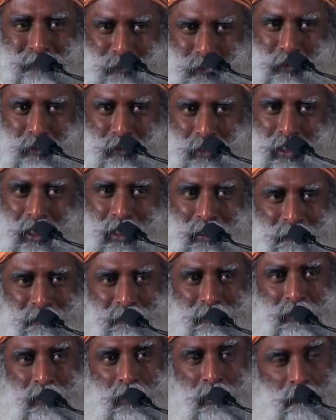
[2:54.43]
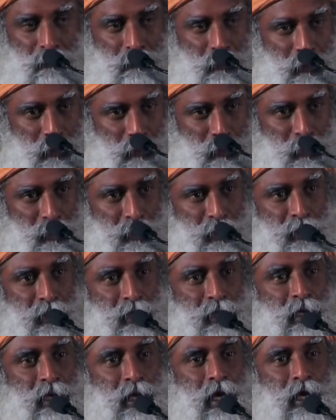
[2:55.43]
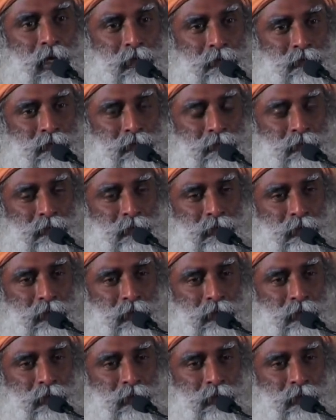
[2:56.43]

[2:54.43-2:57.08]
আপনি বেঁচে আছেন যখন আপনি এখানে বেঁচে